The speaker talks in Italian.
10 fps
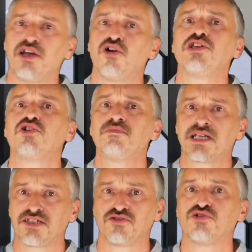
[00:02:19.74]
all'eolico
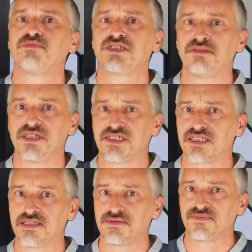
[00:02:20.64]
perché sono
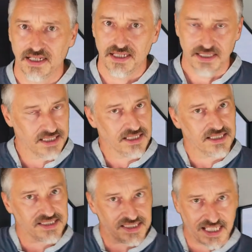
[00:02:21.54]
pessimista
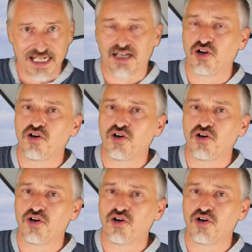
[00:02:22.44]
se le